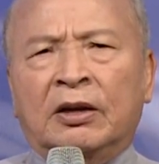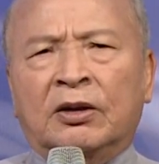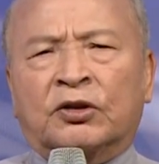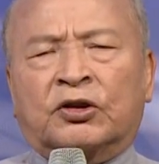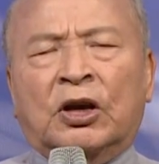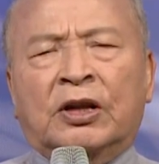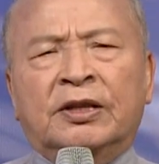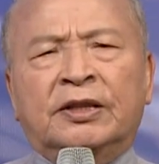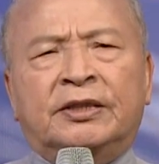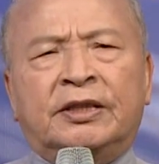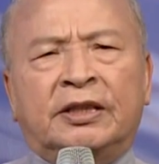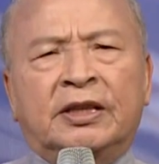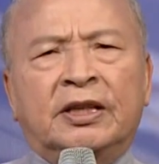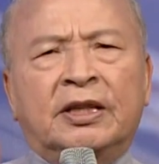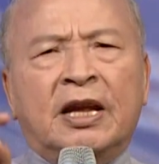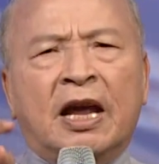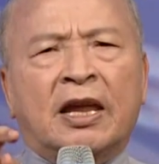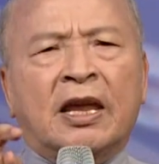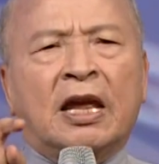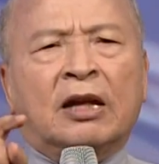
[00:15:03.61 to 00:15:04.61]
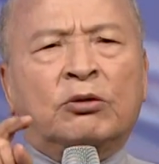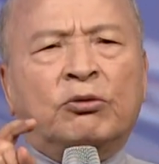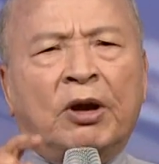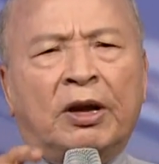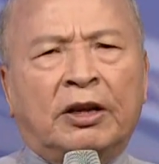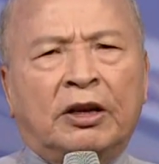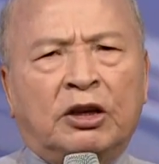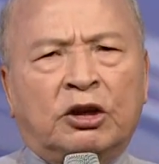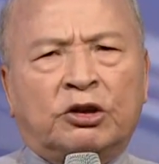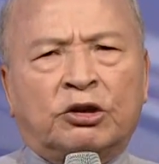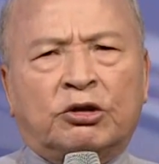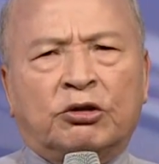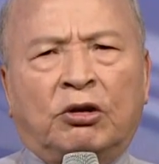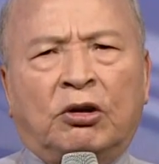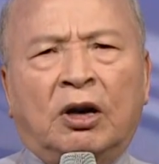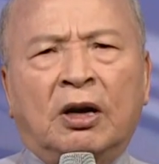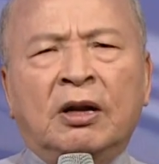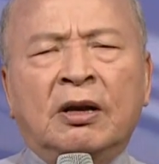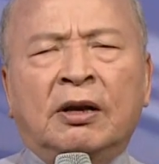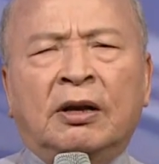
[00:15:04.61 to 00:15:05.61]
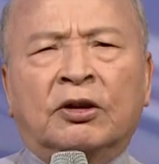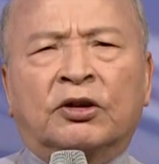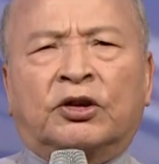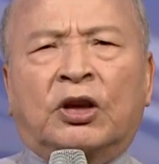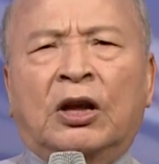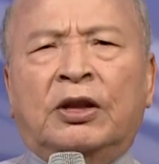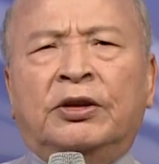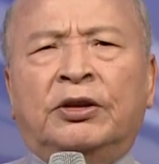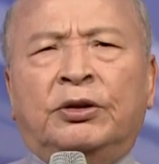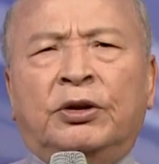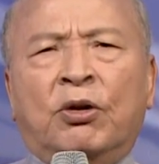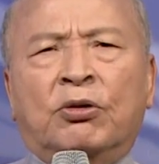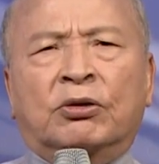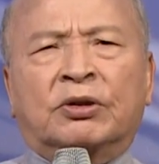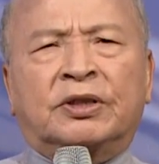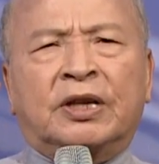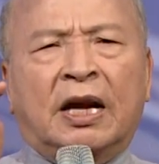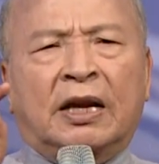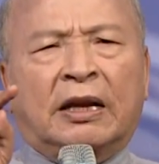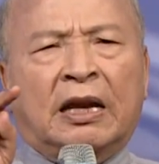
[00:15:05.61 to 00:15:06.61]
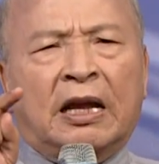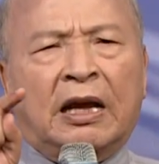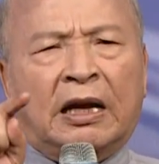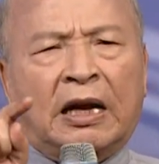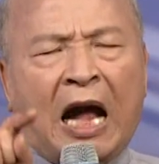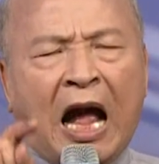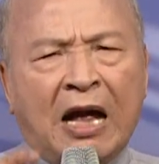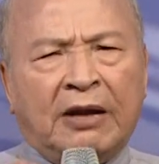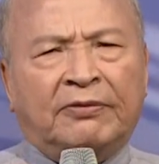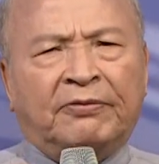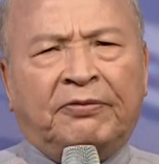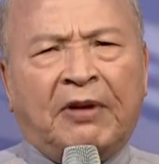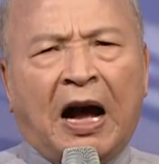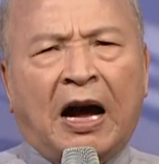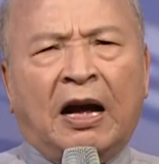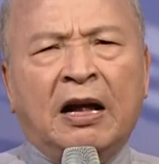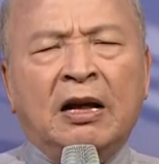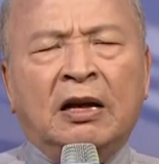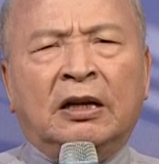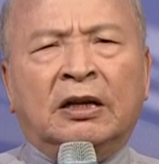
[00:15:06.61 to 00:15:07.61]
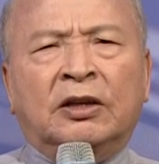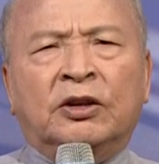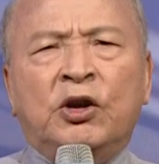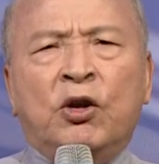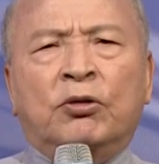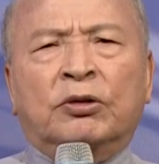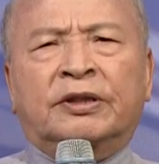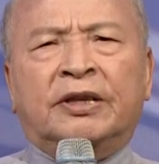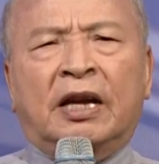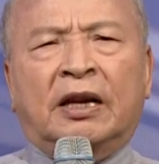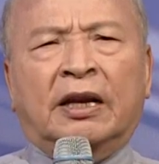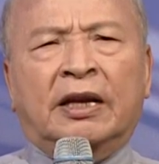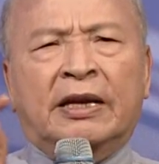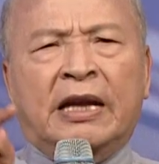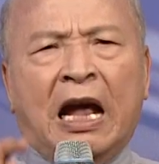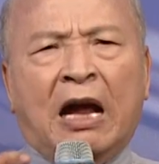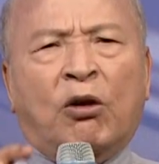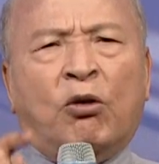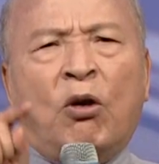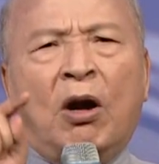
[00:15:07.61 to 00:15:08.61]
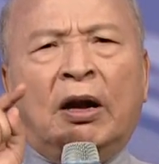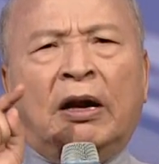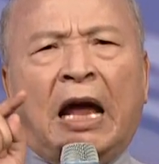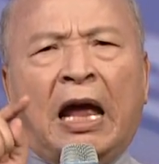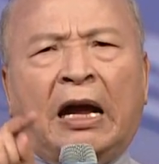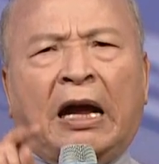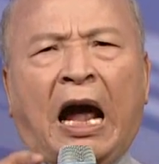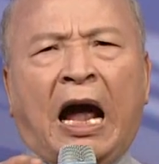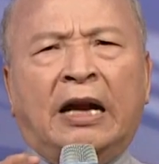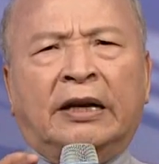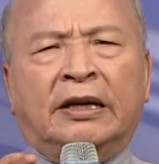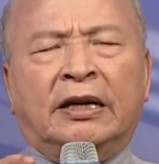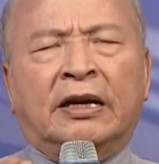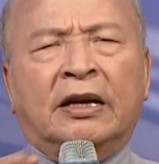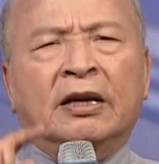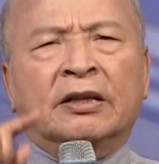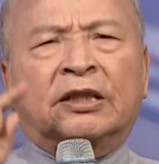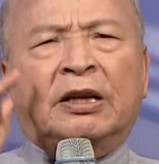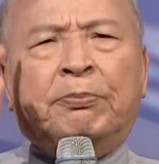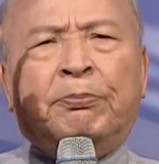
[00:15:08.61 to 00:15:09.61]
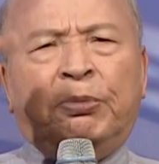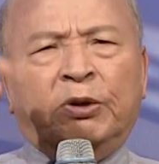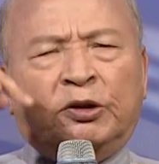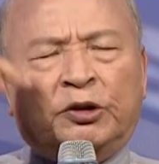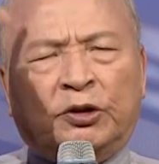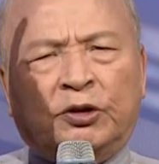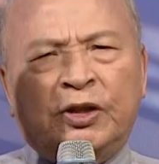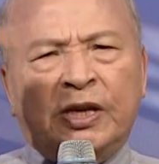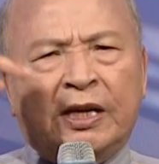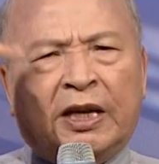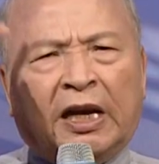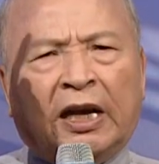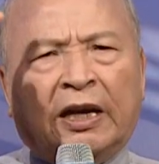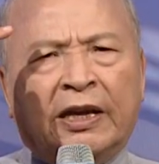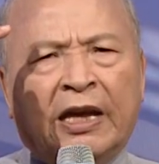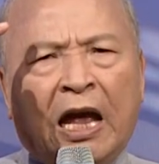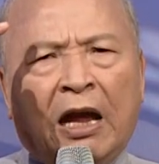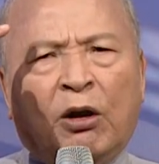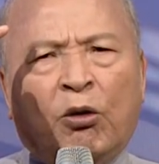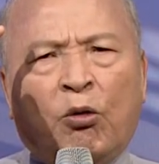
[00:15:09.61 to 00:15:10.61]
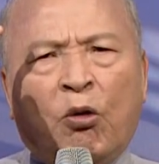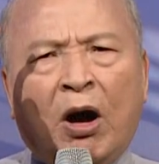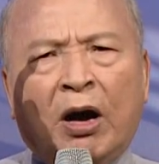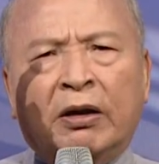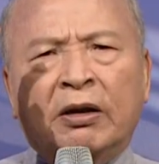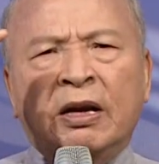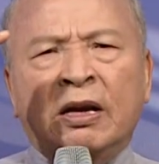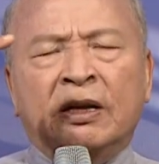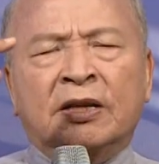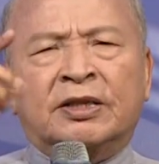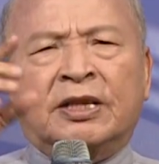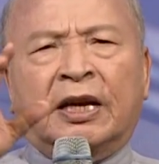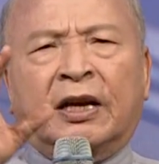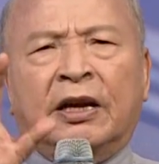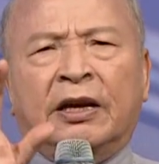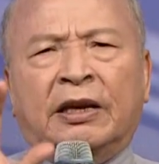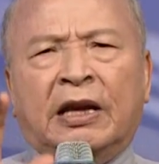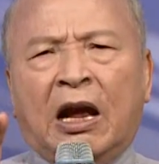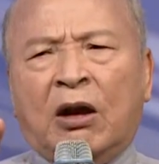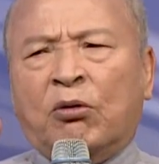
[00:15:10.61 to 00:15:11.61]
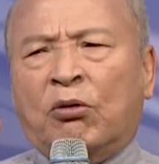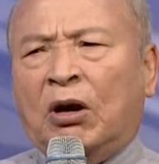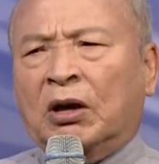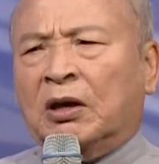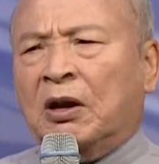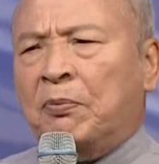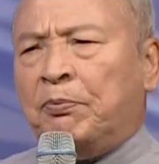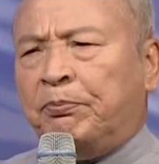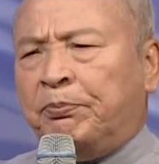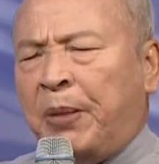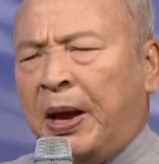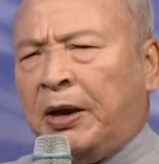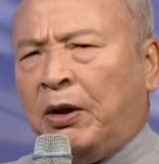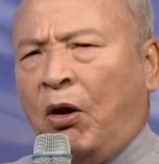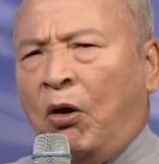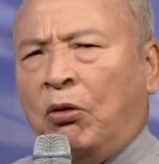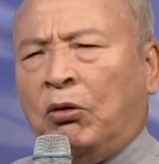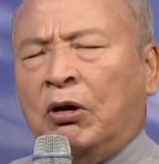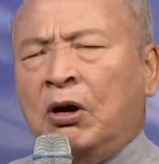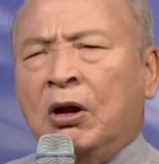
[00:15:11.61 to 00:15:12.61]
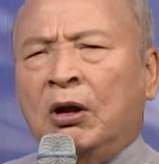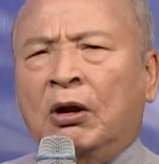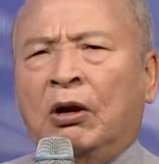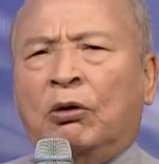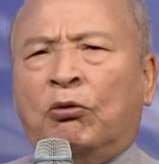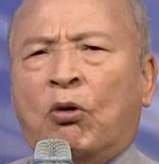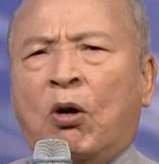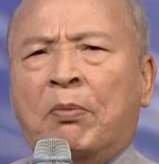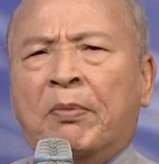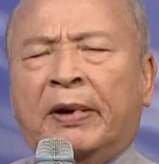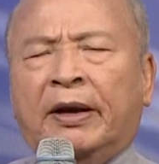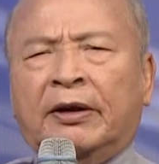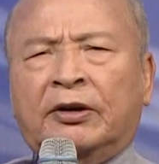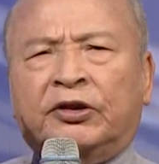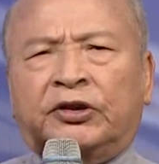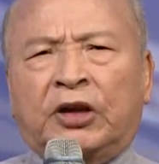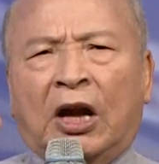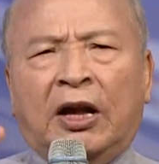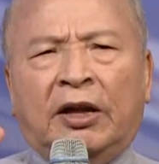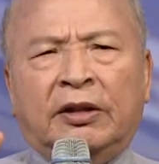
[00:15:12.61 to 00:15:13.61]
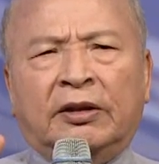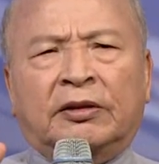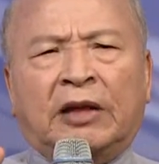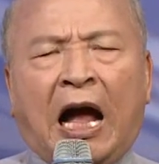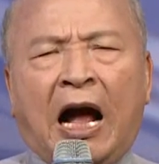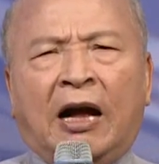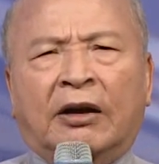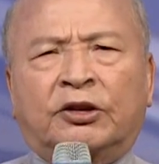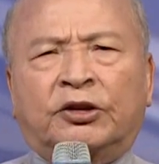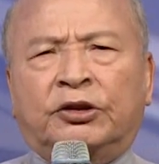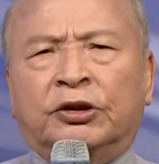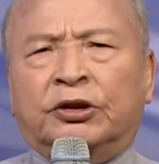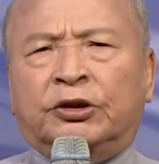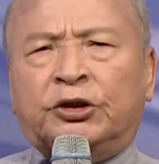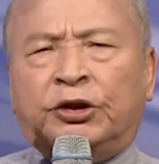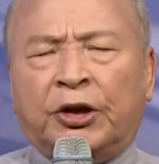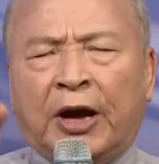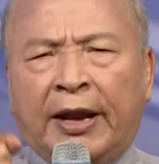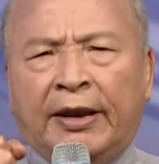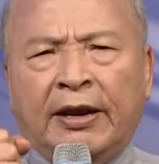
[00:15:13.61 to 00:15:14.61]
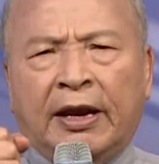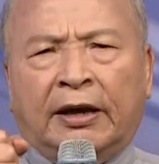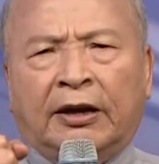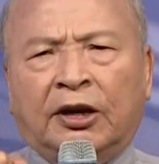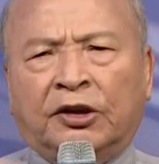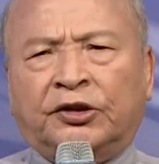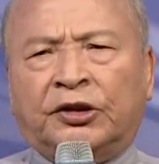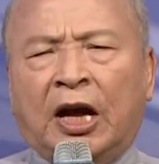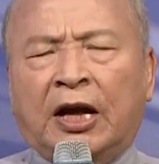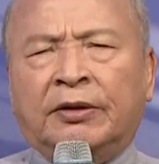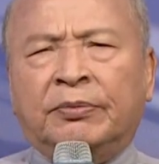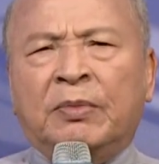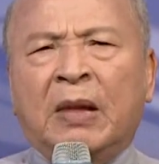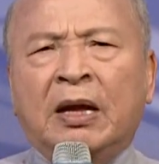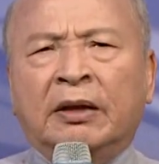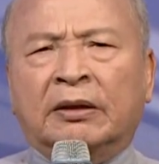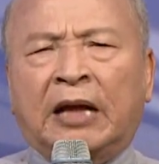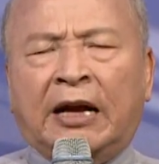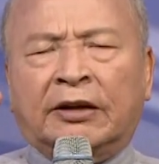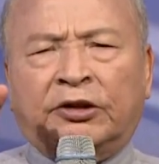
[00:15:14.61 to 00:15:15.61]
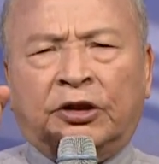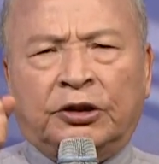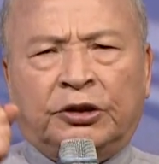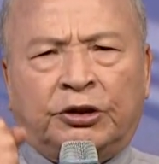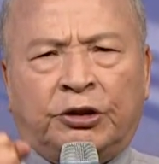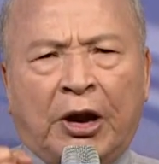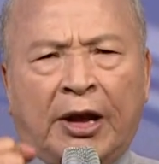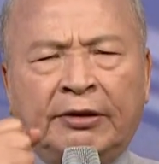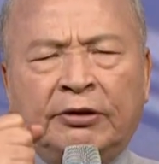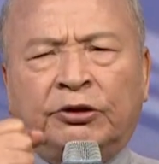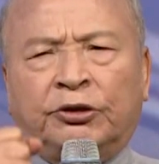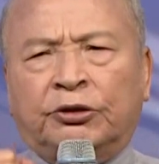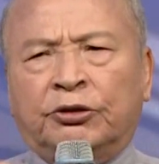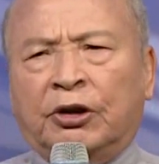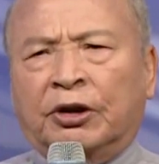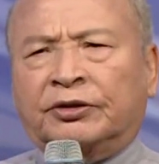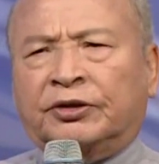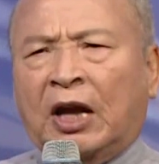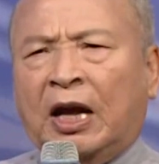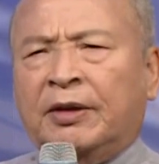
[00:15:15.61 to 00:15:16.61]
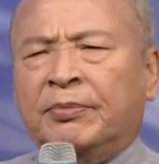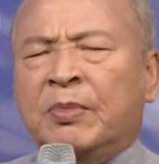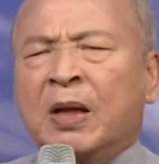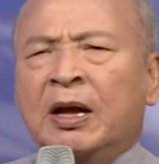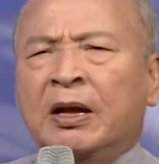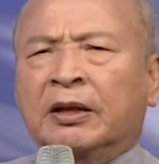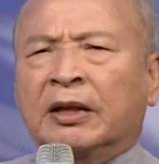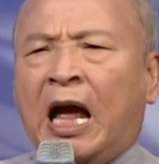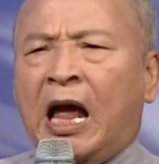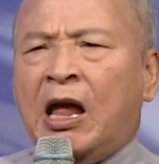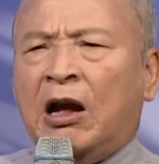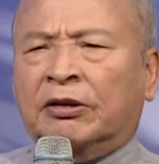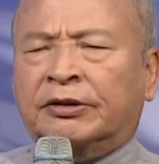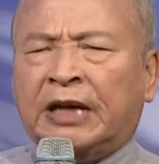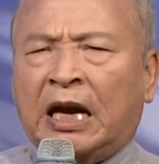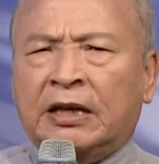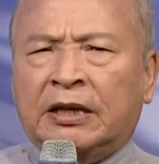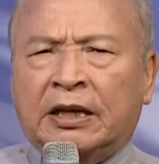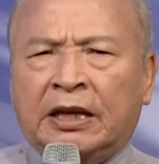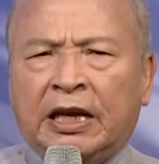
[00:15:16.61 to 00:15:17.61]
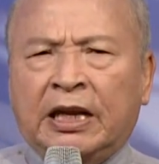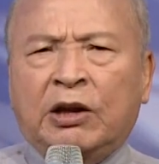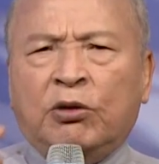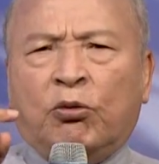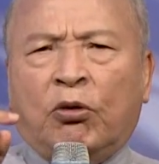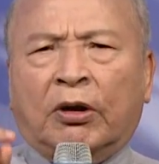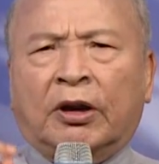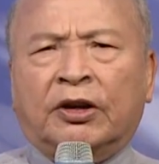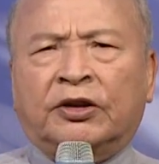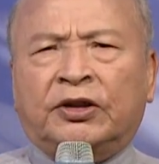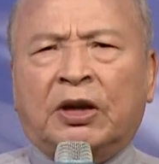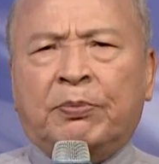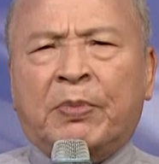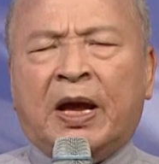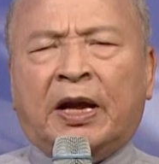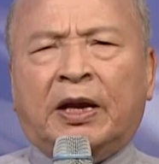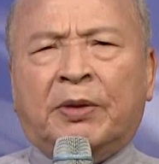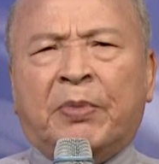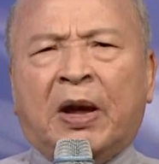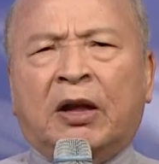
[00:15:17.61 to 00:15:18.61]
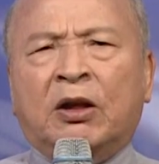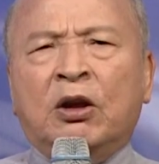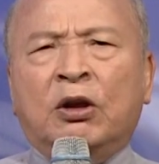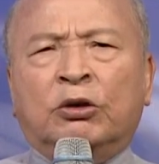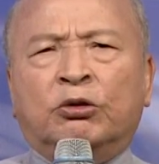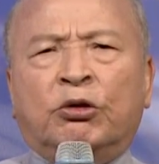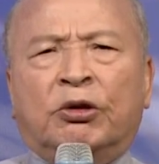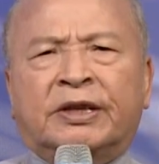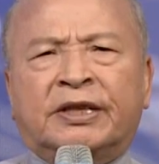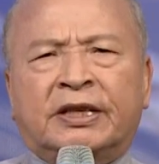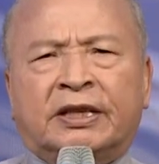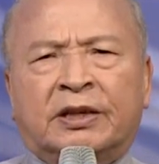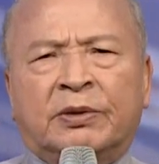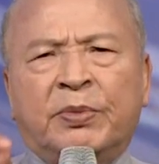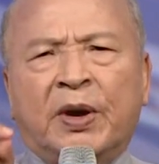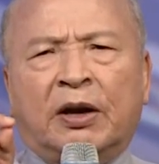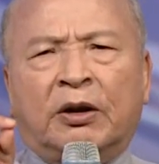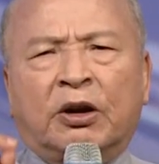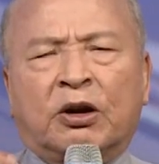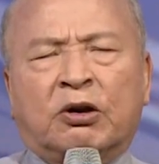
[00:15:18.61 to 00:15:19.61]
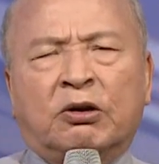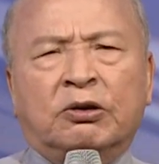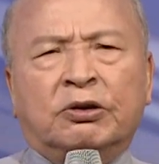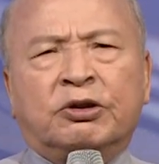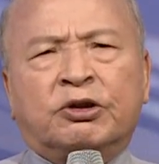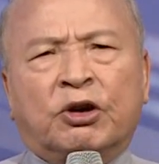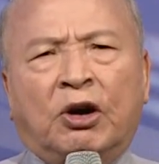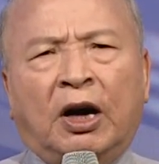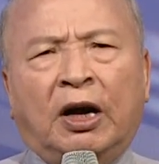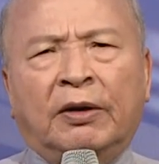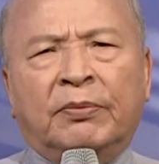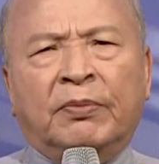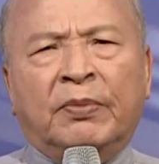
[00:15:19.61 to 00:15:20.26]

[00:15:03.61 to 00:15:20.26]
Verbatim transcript: 神今天也对你说，神用这样的看法，用这样的眼光来看你。这不只是一个眼光，这个眼光的背后，我们的神他是全能的神，他是全知的神，他要在你我的生命里面做奇妙的工作。